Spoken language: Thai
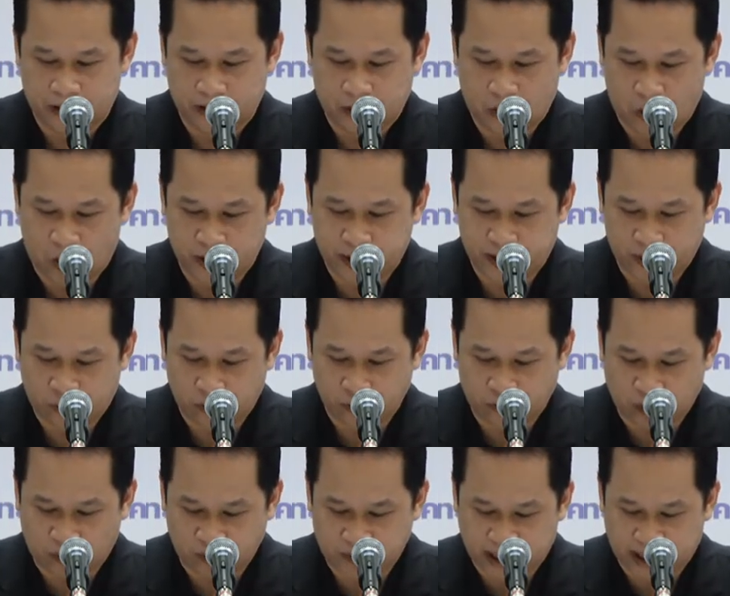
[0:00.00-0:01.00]
ก่อนที่คุณ
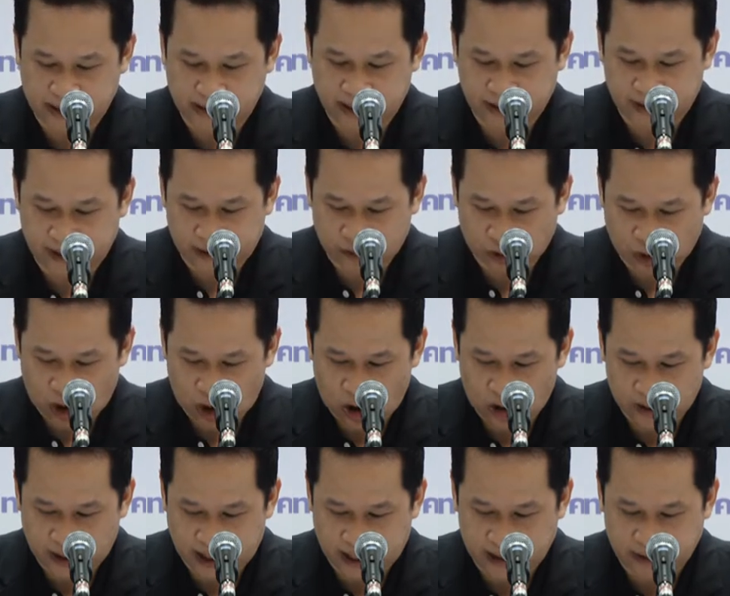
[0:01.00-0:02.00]
สมชัยจะเรียกร้อง
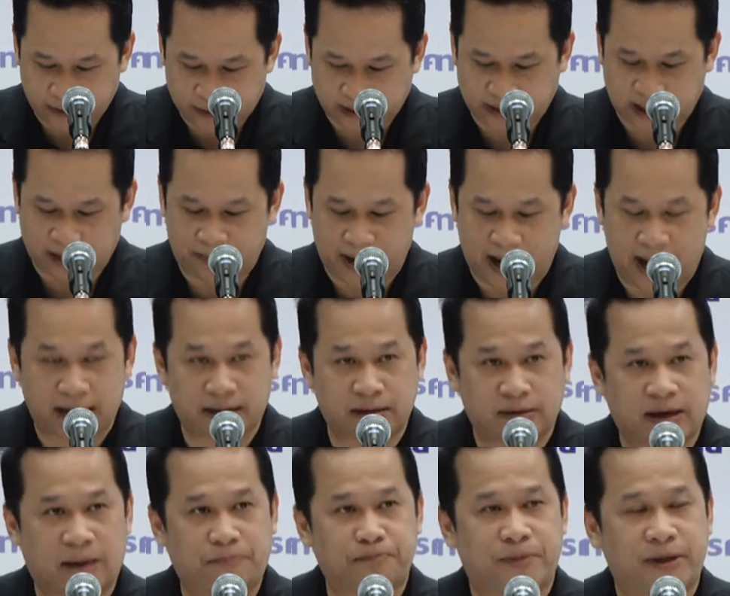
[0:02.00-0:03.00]
ให้รัฐบาล
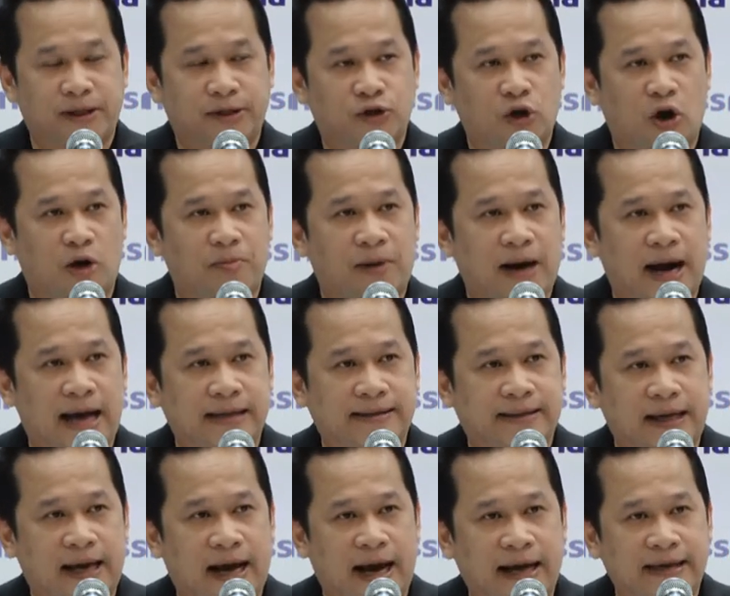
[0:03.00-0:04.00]
รับผิดชอบค่า
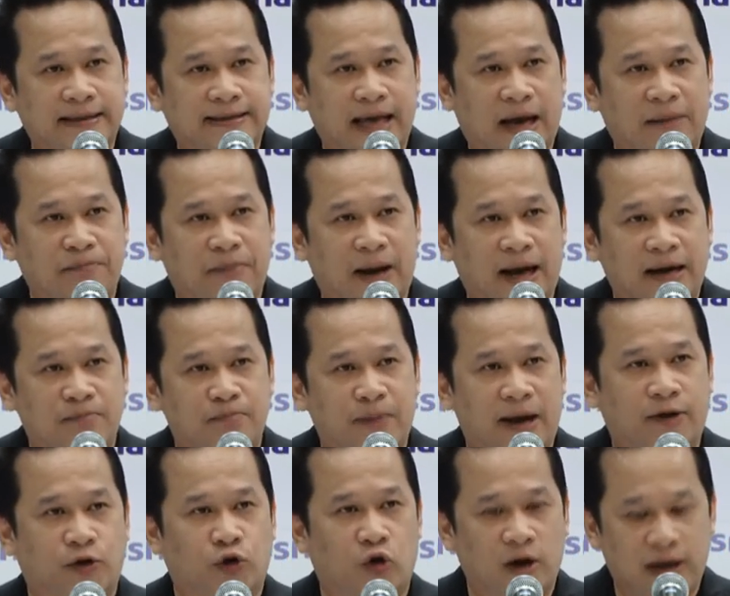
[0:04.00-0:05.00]
เสียหาย
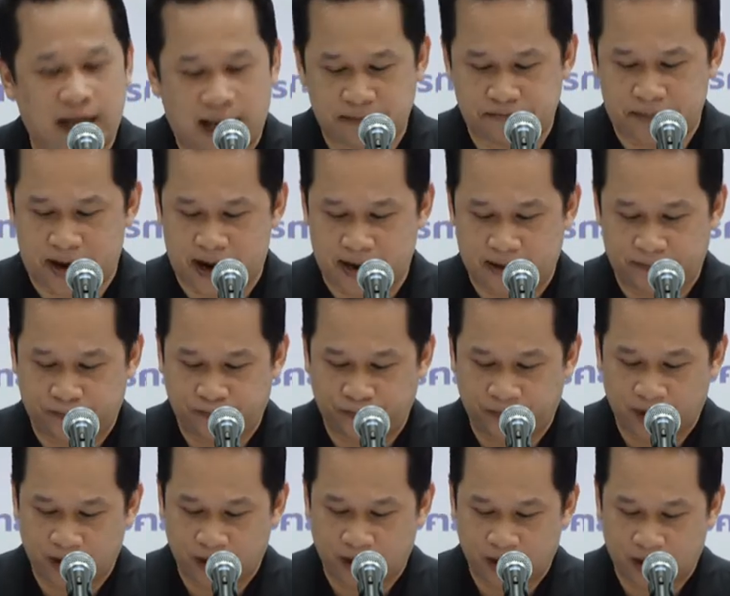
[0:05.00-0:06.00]
3,800 ล้านบาท
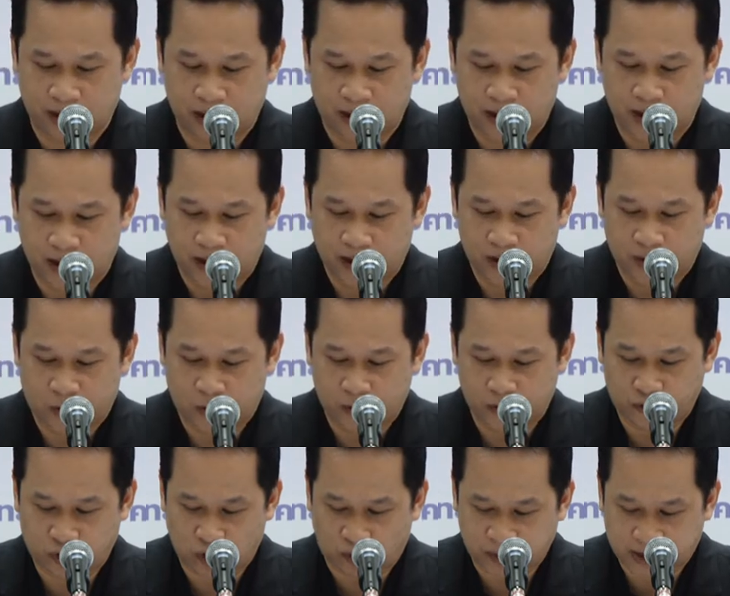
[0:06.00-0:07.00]
คุณ
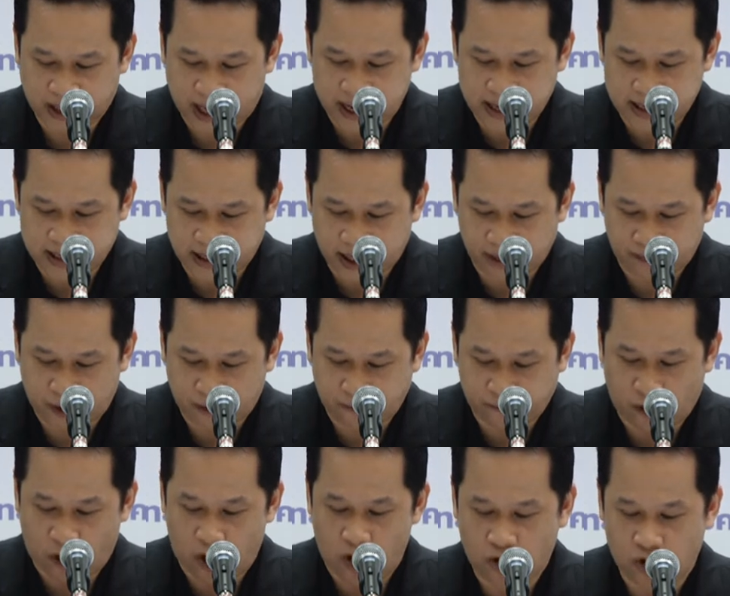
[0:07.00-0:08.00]
สมชัยเคยไป
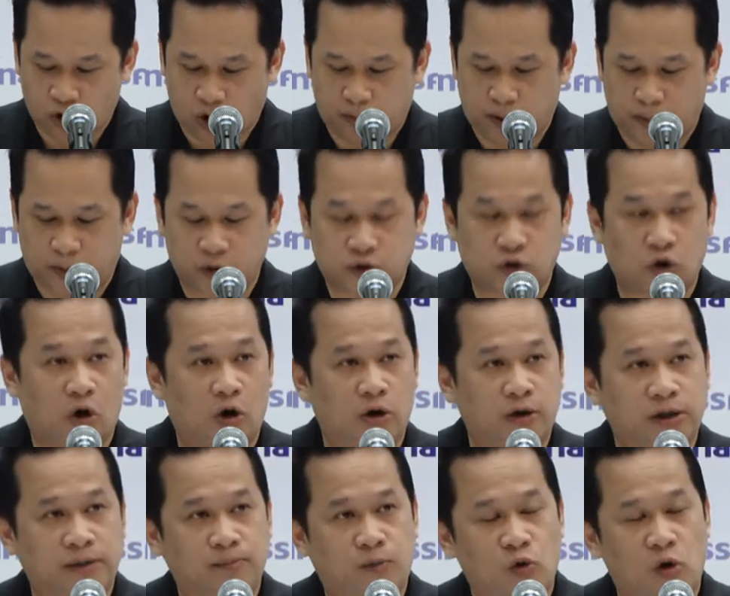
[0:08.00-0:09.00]
ฟ้องกปปสห
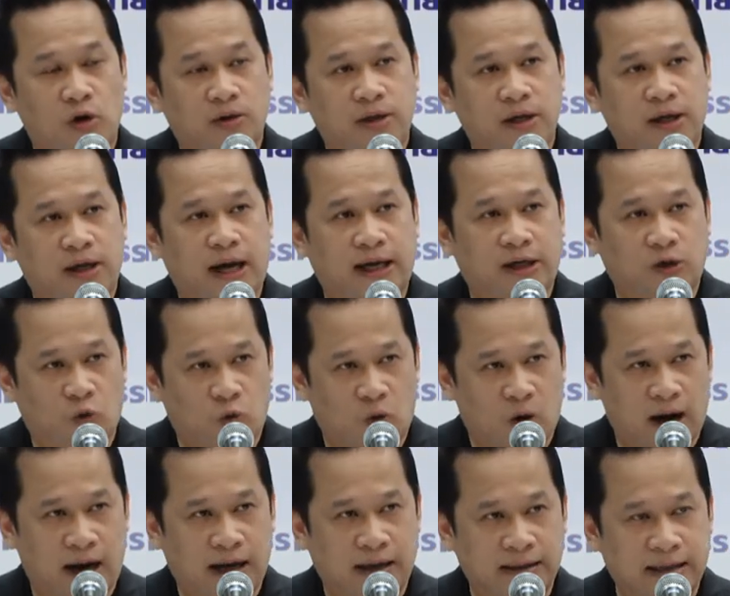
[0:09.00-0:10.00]
รือพวกที่ขัดข
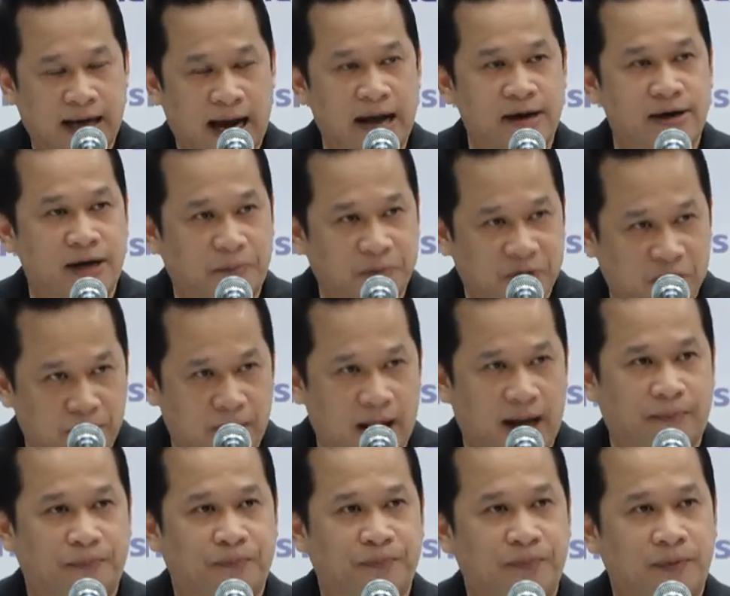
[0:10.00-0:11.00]
วางการรับสมัค
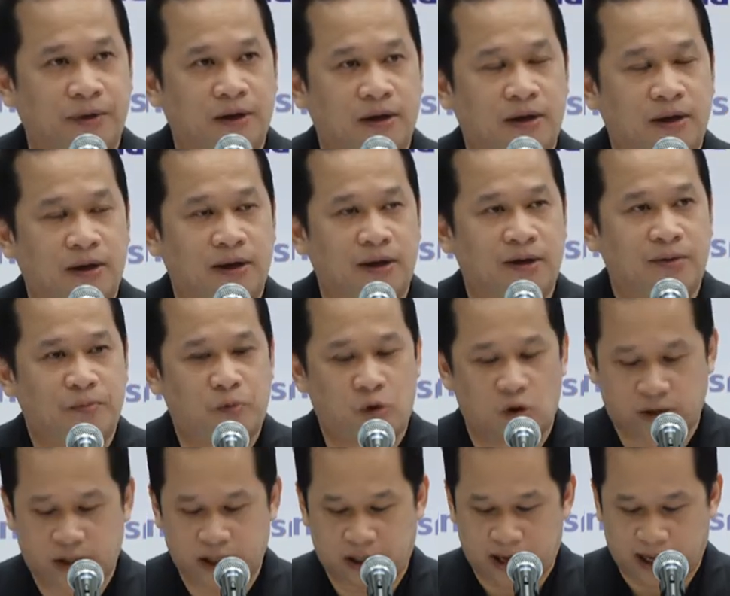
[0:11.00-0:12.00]
ร พว
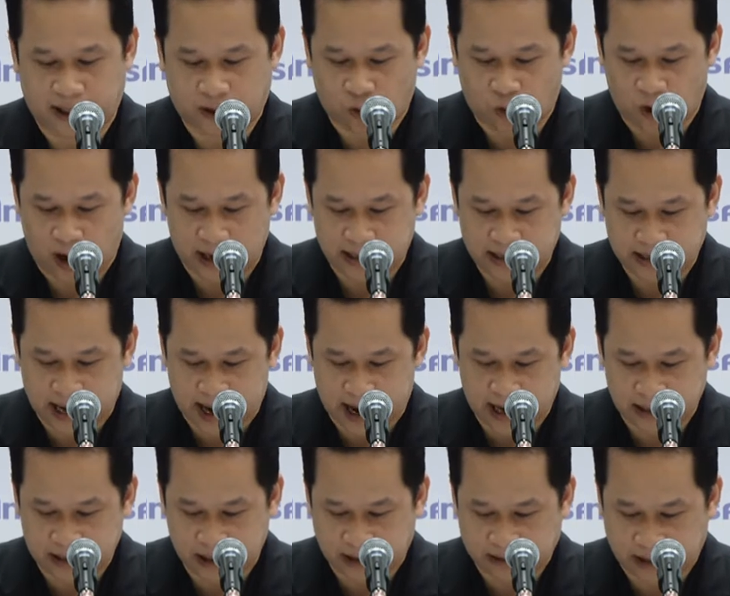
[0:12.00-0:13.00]
กที่ขัดขวางการ
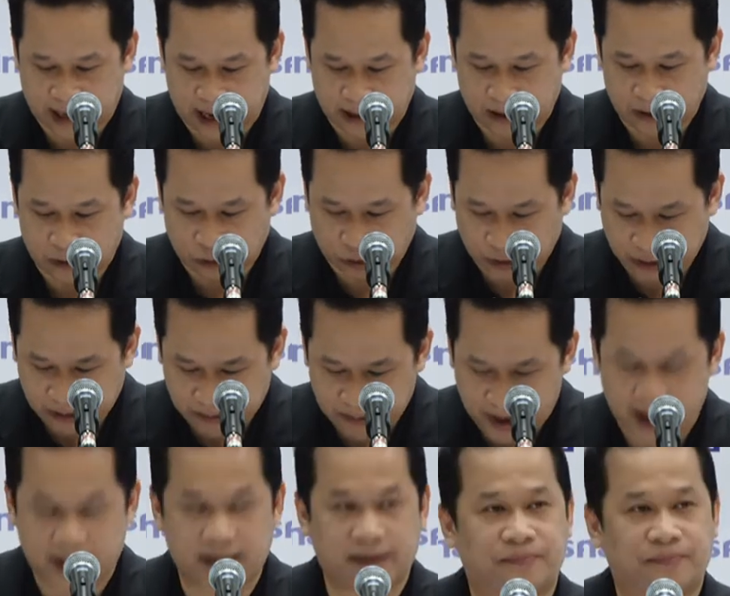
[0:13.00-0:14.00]
เลือกตั้งหรือไม่